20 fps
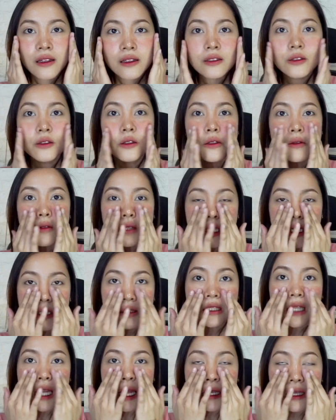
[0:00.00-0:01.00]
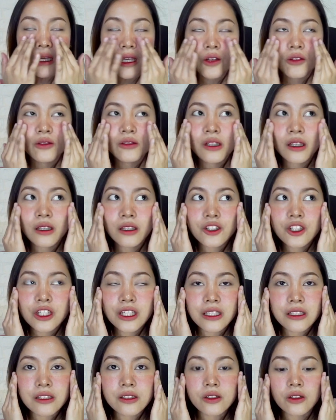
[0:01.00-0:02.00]
Usually, nilalagay ko sa
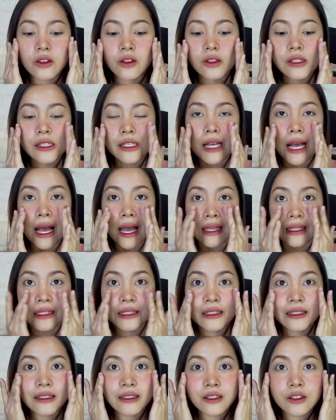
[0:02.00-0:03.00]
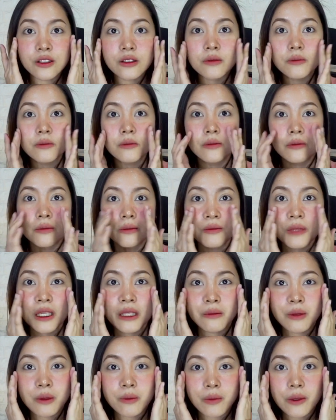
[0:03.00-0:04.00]
cheeks ko si Kylie, yung
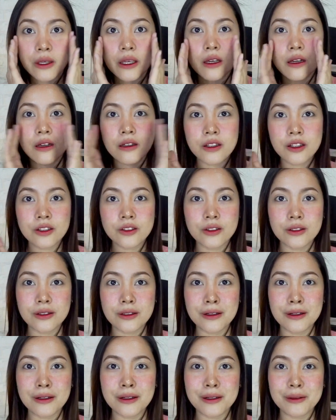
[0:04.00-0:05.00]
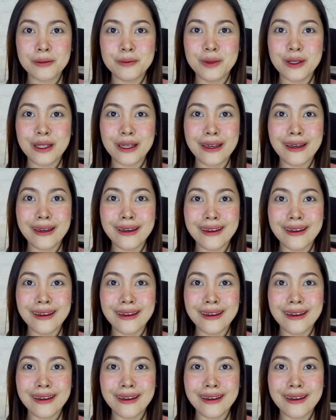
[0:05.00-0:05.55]
baby pink. Ayan, grabe!